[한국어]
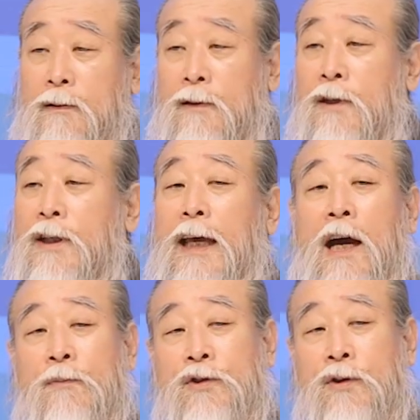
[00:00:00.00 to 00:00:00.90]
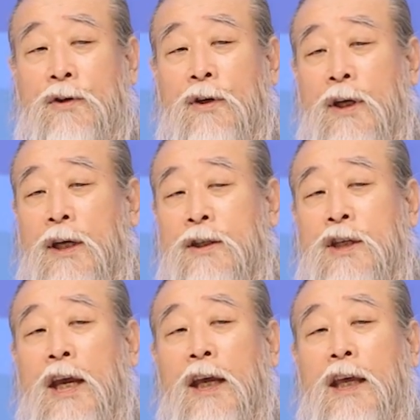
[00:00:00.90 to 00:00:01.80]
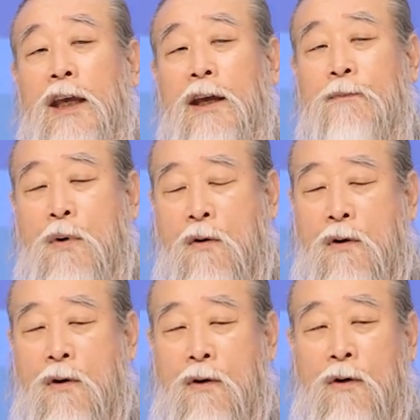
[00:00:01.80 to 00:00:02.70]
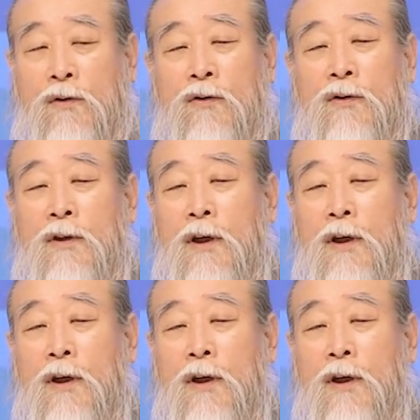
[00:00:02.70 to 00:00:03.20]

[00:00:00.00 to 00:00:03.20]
그렇게 하면서 세계의 모든